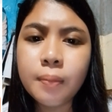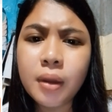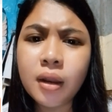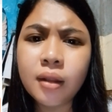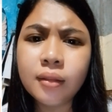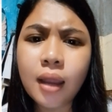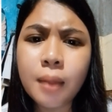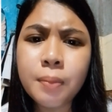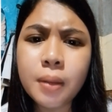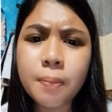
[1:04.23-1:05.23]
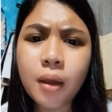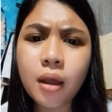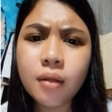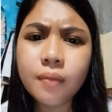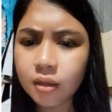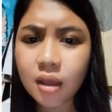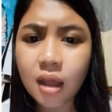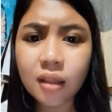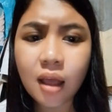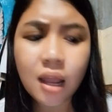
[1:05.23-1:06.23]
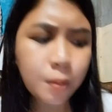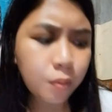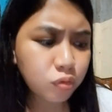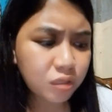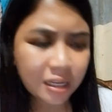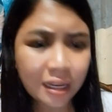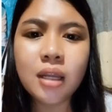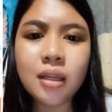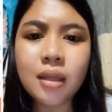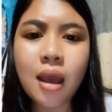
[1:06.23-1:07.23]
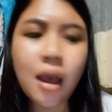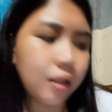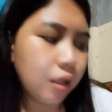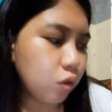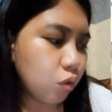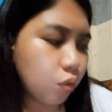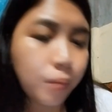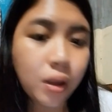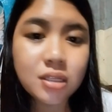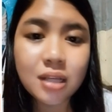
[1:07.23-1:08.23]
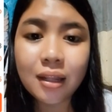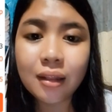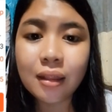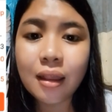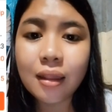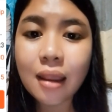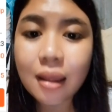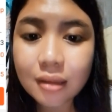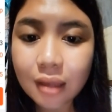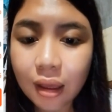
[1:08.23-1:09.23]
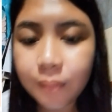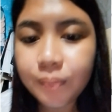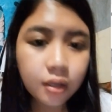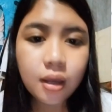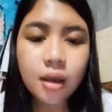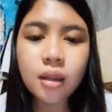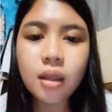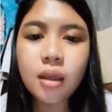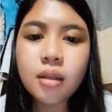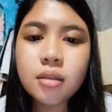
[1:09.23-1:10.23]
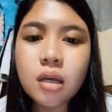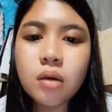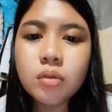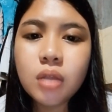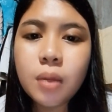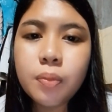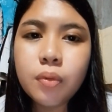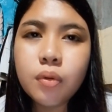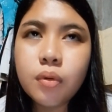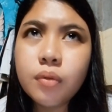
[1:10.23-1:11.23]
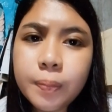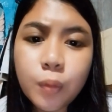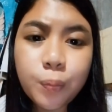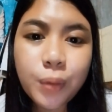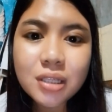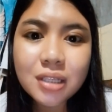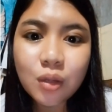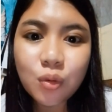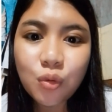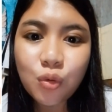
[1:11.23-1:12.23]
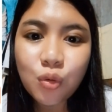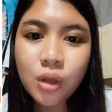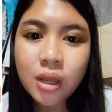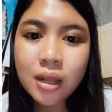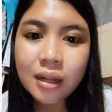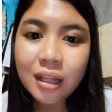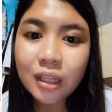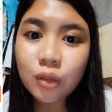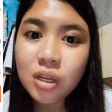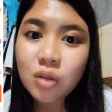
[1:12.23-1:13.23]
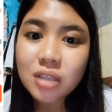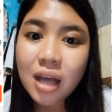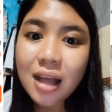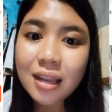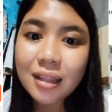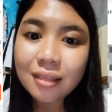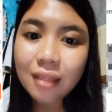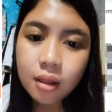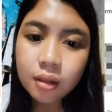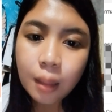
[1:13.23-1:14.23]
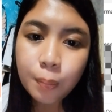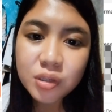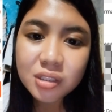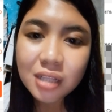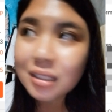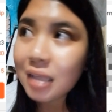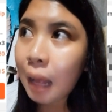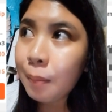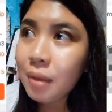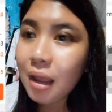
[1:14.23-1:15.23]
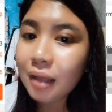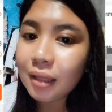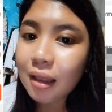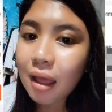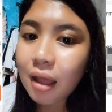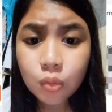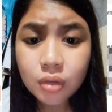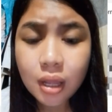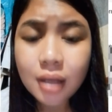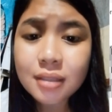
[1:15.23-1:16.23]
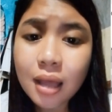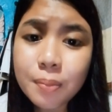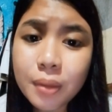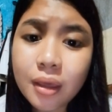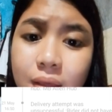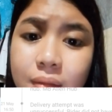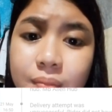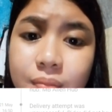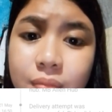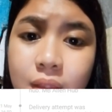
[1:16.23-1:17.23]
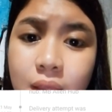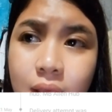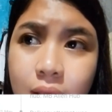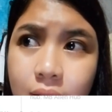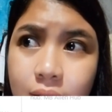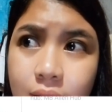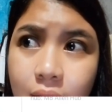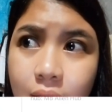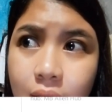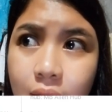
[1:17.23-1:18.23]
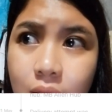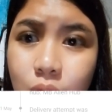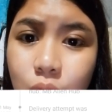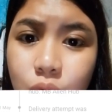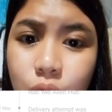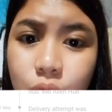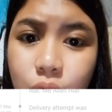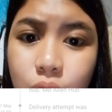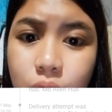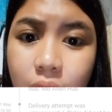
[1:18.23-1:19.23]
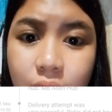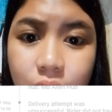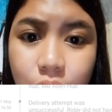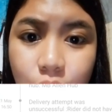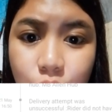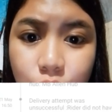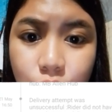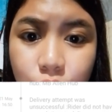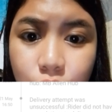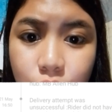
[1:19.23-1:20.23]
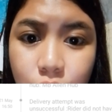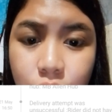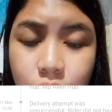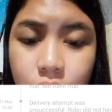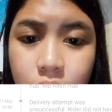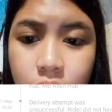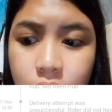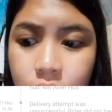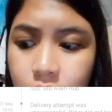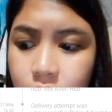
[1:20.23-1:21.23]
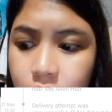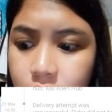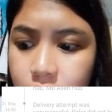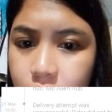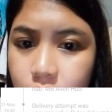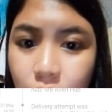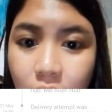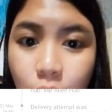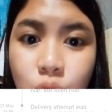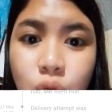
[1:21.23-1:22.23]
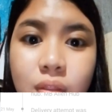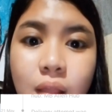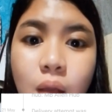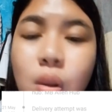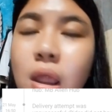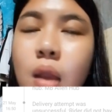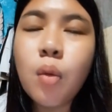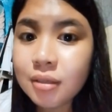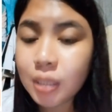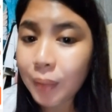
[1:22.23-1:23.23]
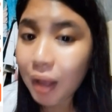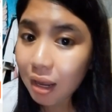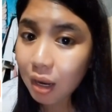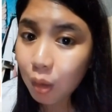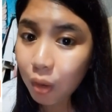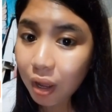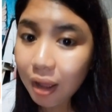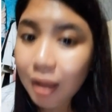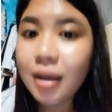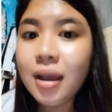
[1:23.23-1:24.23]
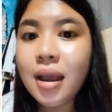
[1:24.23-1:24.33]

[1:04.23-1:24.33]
parang nag-travel pa. Hindi ata alam kung saan, saan ihahatid yung parcel na dadala niya. Nangyari, sa una po, yung parcel ko, nandito na daw sa Alin tapos nasa hub lang nila. Una ang sabi, delivery attempt was unsuccessful. Rider did not have enough time to deliver. So, sa pangalawa,